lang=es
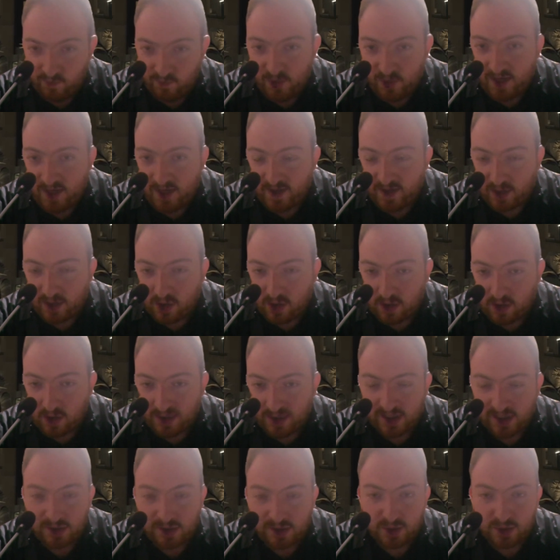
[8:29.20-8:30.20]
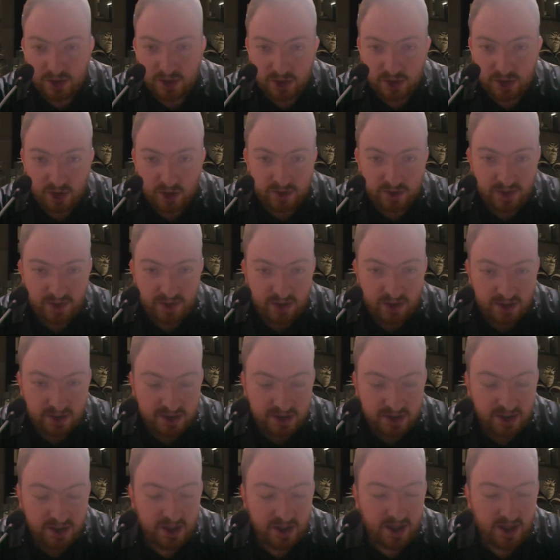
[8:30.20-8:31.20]
fuera de todos los asuntos
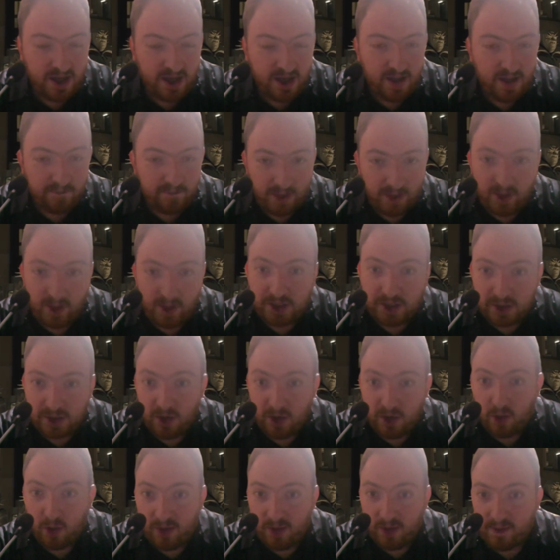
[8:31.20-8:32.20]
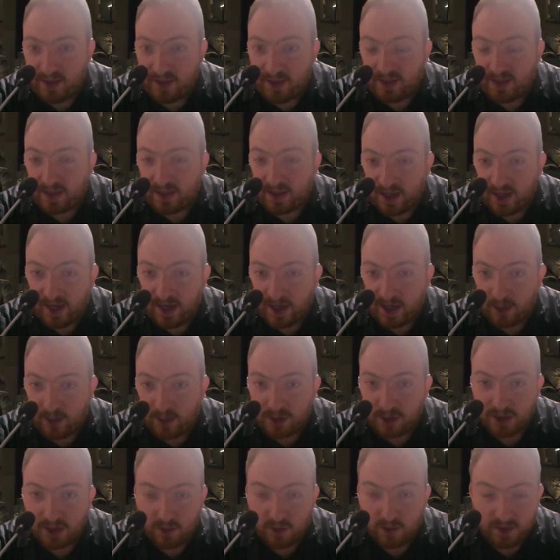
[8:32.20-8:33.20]
cósmicos, pero eso obviamente traerá
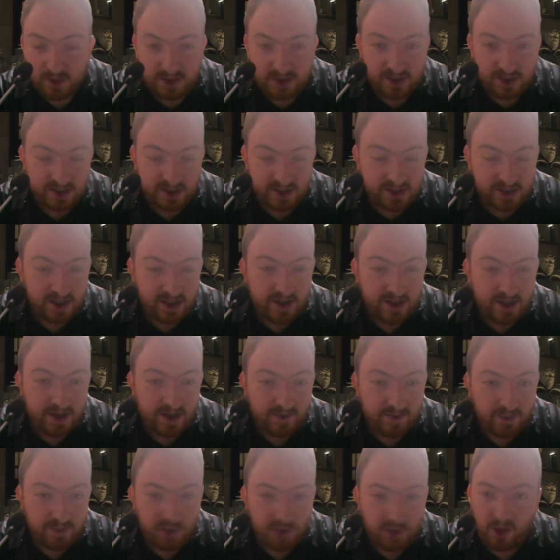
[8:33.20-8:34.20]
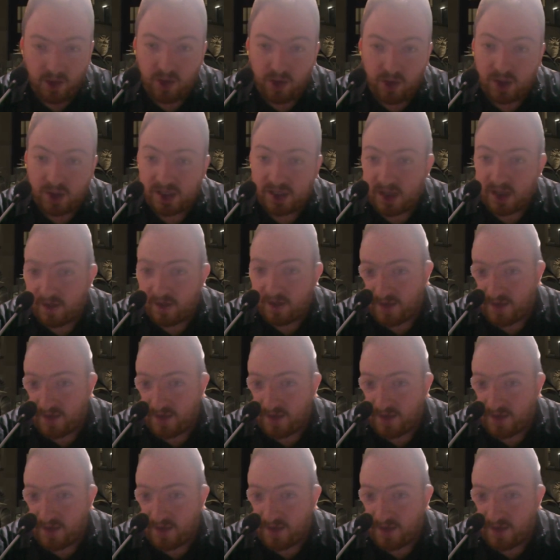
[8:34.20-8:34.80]
consecuencias. Todo lo que se